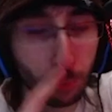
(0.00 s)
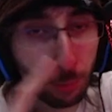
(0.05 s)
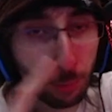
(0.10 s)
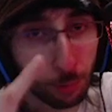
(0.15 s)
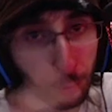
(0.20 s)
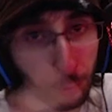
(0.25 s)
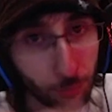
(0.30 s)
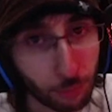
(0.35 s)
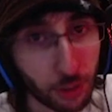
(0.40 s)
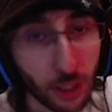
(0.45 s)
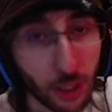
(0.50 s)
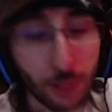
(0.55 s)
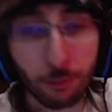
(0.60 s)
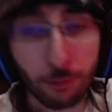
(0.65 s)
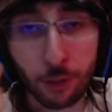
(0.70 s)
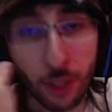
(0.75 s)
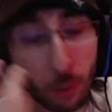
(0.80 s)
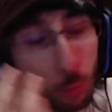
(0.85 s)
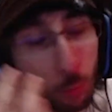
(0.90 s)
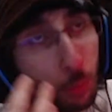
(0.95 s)
plus. Vous allez
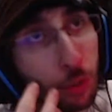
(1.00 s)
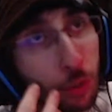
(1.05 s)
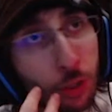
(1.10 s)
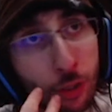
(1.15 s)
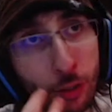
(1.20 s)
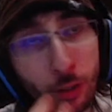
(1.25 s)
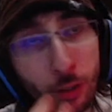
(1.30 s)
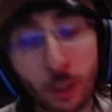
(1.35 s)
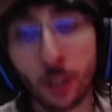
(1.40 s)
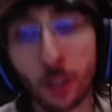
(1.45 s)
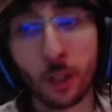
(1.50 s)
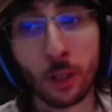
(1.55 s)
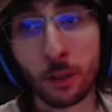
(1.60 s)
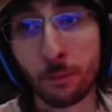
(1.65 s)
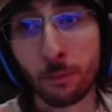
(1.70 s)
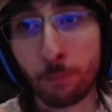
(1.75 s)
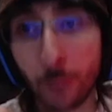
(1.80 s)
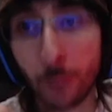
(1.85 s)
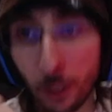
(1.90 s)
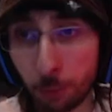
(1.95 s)
vous dire oui,
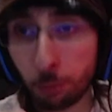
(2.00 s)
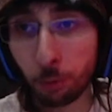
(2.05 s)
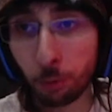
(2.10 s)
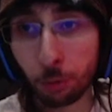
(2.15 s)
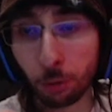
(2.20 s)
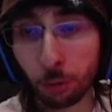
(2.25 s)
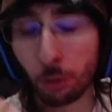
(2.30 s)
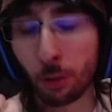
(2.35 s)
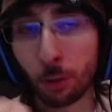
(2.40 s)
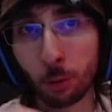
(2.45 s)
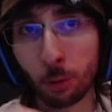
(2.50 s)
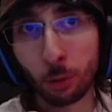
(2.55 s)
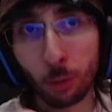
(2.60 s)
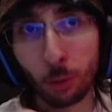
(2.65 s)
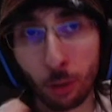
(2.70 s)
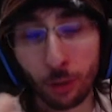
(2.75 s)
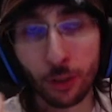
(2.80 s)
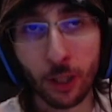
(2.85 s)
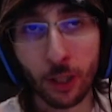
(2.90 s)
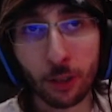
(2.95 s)
1200
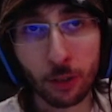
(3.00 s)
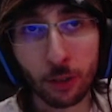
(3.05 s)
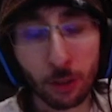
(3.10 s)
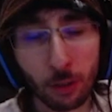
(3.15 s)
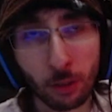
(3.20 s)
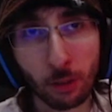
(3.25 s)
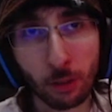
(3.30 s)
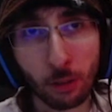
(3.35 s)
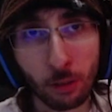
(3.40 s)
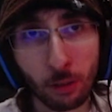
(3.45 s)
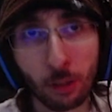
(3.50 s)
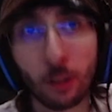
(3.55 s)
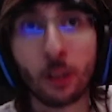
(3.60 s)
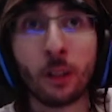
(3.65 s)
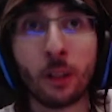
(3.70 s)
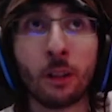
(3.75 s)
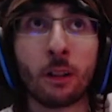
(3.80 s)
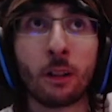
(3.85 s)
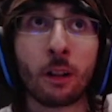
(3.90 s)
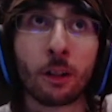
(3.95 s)
euros en un an,
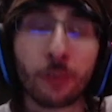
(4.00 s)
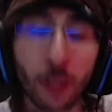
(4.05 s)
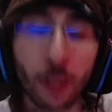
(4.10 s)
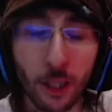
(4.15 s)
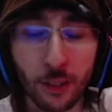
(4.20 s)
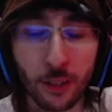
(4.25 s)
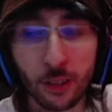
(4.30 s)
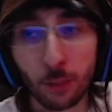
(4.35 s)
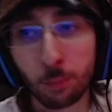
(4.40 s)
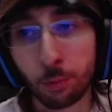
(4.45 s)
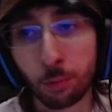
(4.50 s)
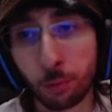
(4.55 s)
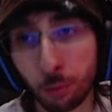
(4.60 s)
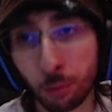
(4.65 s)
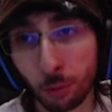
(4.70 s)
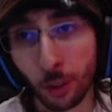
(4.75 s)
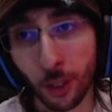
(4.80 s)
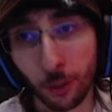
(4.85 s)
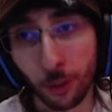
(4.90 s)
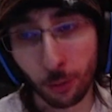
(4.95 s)
en vrai c'est
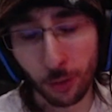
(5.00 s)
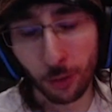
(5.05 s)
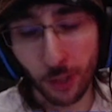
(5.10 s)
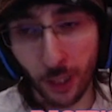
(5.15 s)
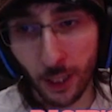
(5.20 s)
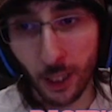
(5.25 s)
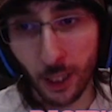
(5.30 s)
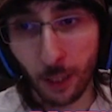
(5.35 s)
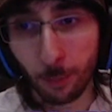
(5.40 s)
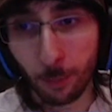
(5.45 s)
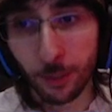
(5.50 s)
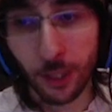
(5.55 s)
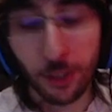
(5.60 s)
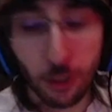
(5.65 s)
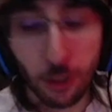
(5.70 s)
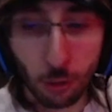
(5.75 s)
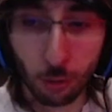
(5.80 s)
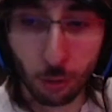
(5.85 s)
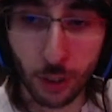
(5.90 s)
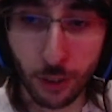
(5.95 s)
plutôt raisonnable, il y a
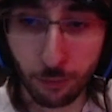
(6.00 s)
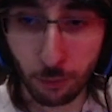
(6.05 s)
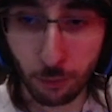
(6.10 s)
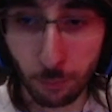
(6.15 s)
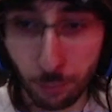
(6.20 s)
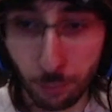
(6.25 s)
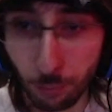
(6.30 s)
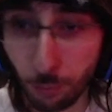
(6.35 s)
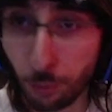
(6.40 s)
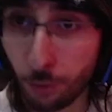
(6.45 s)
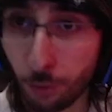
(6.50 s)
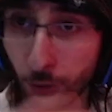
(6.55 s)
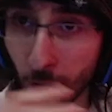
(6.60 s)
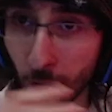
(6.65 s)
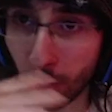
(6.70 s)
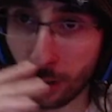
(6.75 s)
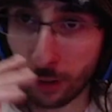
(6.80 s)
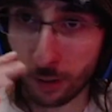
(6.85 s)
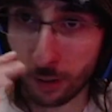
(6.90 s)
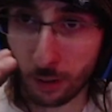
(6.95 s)
des gens qui font plus.
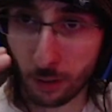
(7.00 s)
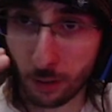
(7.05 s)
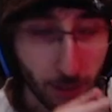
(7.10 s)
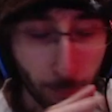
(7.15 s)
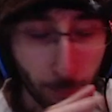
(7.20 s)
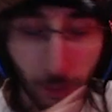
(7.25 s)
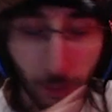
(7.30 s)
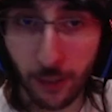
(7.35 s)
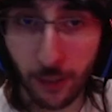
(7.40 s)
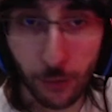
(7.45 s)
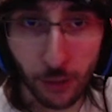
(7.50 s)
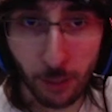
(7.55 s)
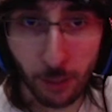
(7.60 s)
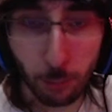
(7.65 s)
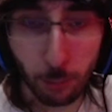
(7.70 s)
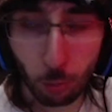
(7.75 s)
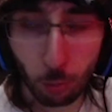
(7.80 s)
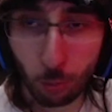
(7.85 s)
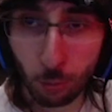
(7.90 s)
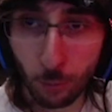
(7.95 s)
C'est pas raisonnable
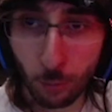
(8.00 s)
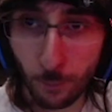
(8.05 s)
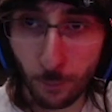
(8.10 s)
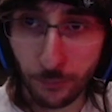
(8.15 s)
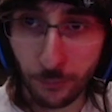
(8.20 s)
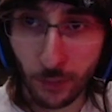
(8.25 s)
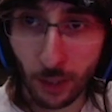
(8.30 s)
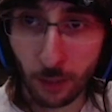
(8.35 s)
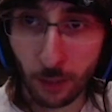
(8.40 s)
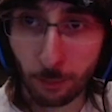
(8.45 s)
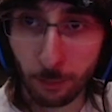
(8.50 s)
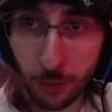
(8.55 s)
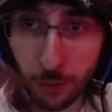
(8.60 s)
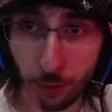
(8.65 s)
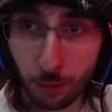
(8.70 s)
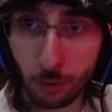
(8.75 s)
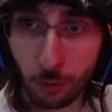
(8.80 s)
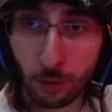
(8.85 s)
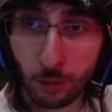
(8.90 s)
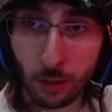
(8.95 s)
du tout. Parce
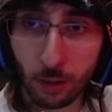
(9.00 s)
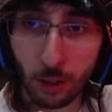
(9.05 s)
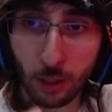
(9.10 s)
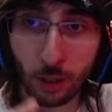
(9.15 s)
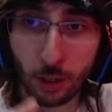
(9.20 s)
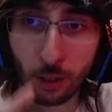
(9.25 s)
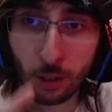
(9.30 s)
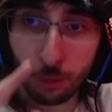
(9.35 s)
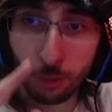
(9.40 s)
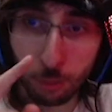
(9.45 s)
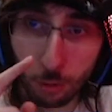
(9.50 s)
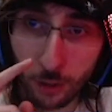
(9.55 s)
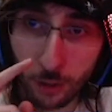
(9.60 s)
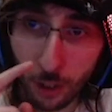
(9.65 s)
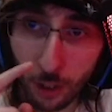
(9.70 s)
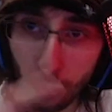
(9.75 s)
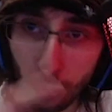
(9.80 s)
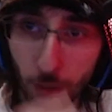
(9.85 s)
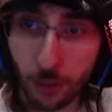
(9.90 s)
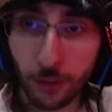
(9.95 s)
que de
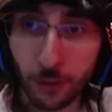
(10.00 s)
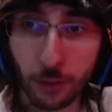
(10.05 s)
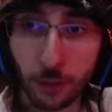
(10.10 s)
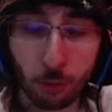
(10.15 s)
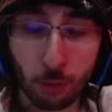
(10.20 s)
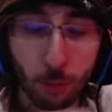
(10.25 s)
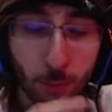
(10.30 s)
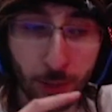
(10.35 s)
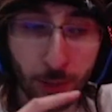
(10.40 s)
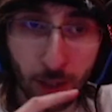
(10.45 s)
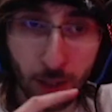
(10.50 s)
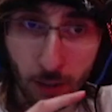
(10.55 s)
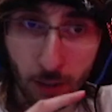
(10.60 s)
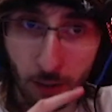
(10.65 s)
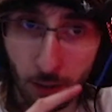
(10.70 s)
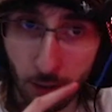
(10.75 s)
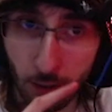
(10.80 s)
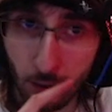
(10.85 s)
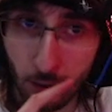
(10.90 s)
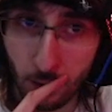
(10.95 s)
l'argent dans un jeu mobile,
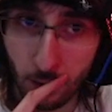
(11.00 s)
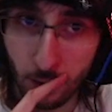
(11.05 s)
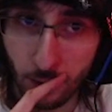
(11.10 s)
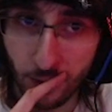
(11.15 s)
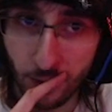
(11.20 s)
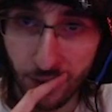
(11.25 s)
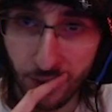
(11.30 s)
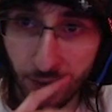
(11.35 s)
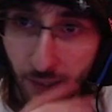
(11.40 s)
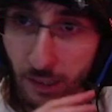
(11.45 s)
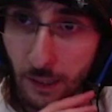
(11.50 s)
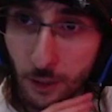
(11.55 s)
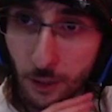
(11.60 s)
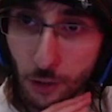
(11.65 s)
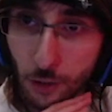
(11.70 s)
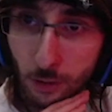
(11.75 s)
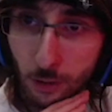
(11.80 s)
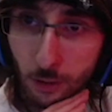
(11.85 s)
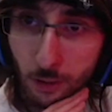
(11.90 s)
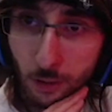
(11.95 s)
c'est de
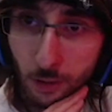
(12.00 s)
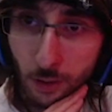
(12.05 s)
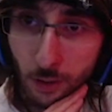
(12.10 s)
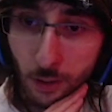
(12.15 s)
l'argent